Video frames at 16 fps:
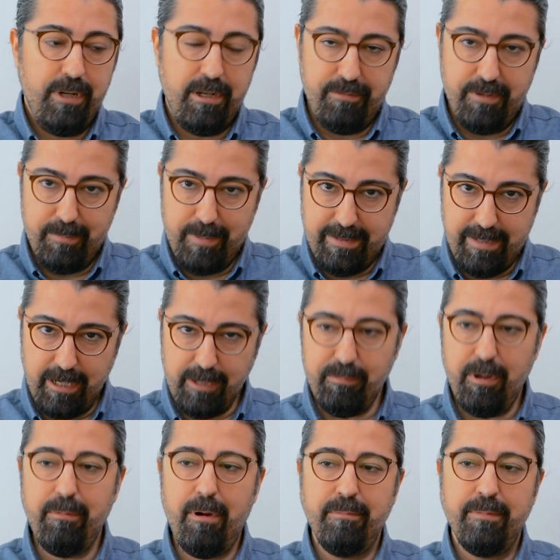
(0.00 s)
kafama
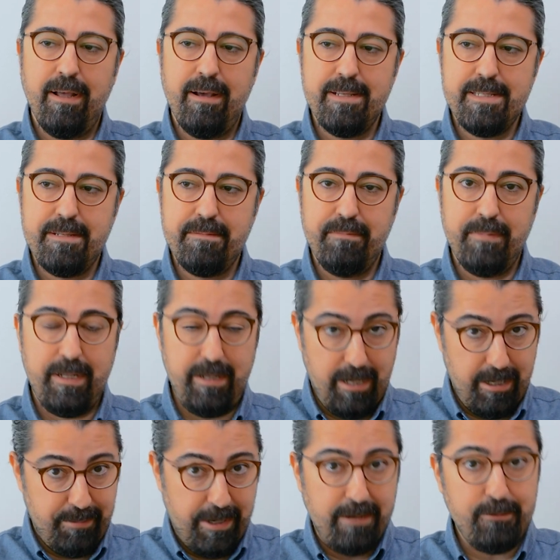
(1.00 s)
takmamam lazım. Hani
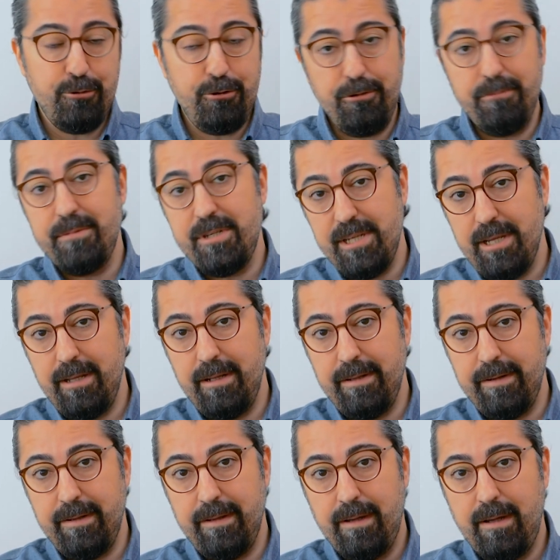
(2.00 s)
abartıyorum bir
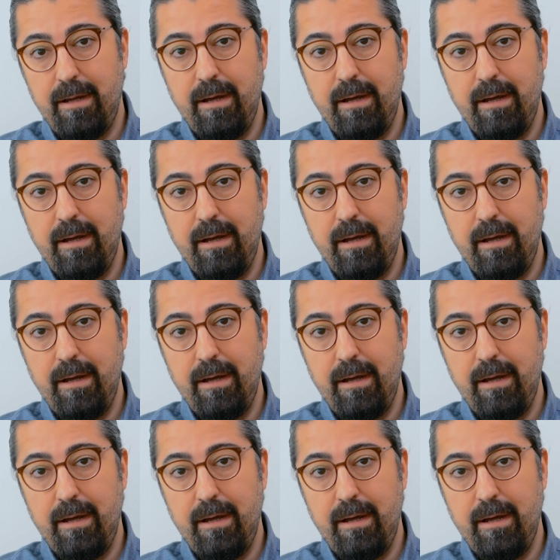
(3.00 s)
şeyleri.